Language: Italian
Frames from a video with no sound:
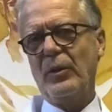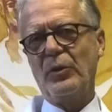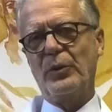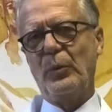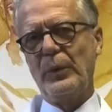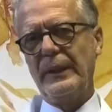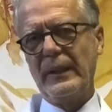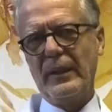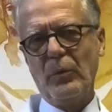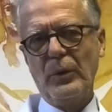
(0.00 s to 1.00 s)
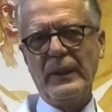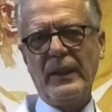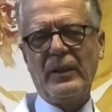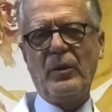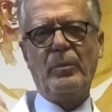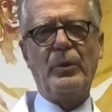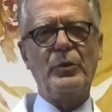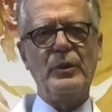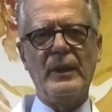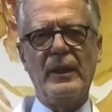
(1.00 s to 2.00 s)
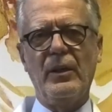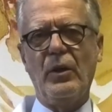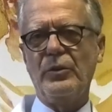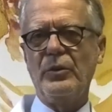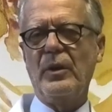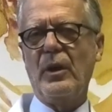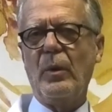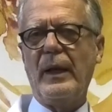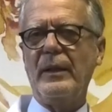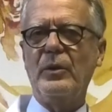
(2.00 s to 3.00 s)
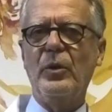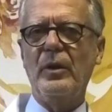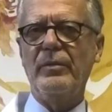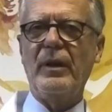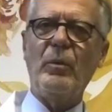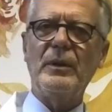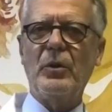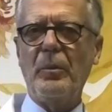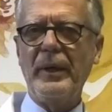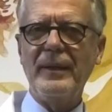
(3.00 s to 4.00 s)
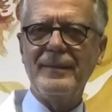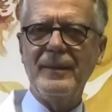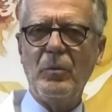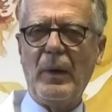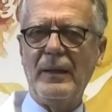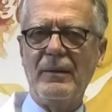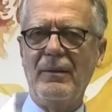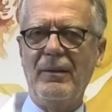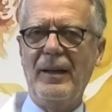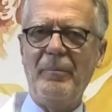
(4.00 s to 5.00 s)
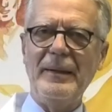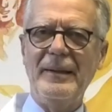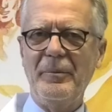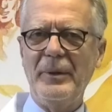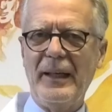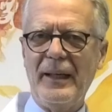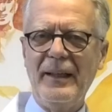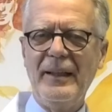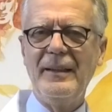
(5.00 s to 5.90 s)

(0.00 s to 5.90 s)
Cosa vuol dire? Vuol dire che non posso dire no signora guardi torni fra quattro mesi quando la pandemia